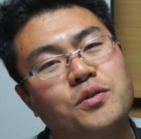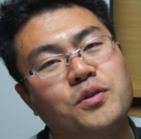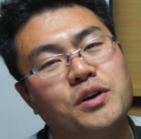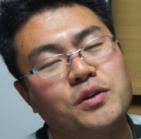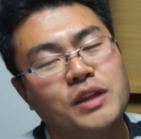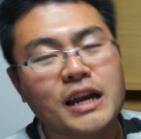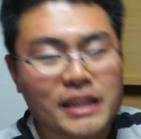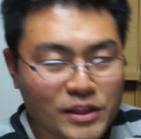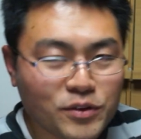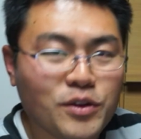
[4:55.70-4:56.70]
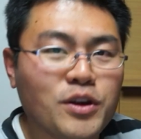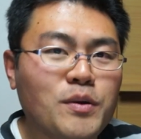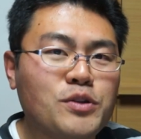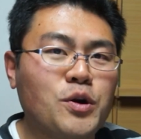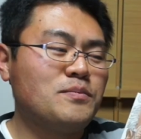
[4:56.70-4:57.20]
声を大にして言っておき
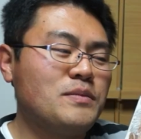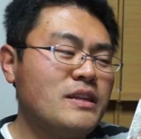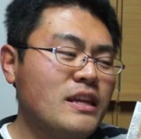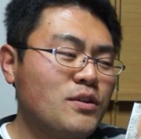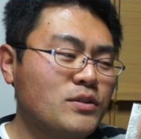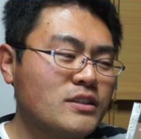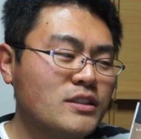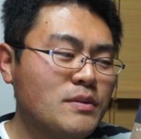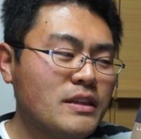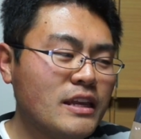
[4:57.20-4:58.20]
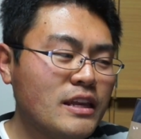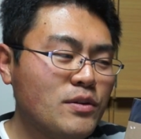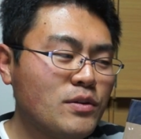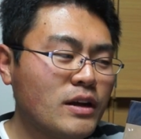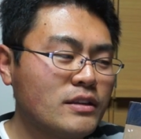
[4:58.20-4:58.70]
ましょう。みんなにおすすめでき
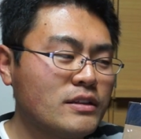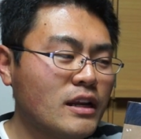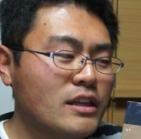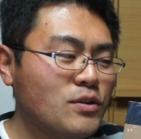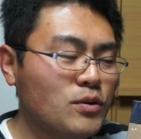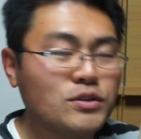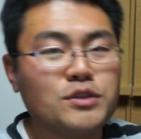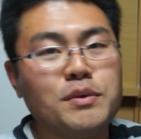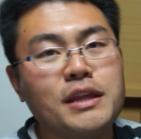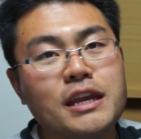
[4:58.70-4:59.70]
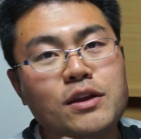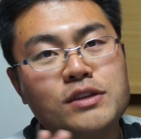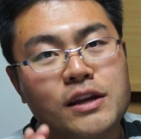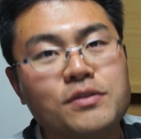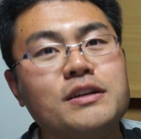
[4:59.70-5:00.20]
るのかっつったら、一応おすすめできる
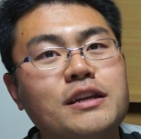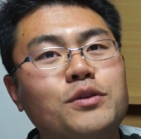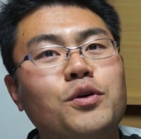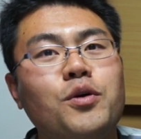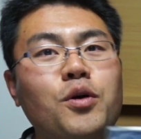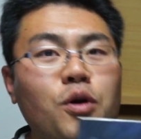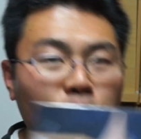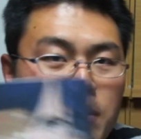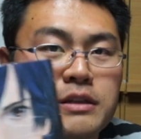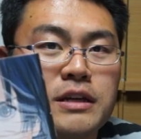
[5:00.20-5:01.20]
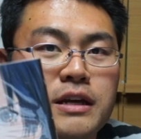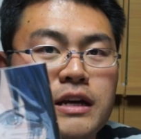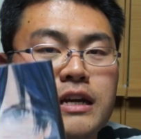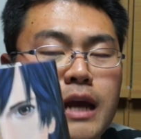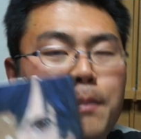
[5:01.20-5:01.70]
作品だと思います。
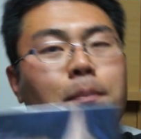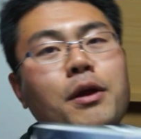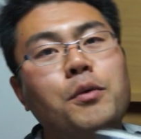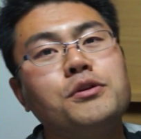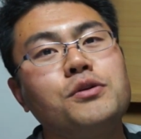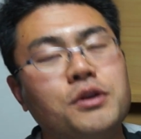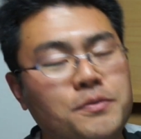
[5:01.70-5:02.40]
やっぱり面白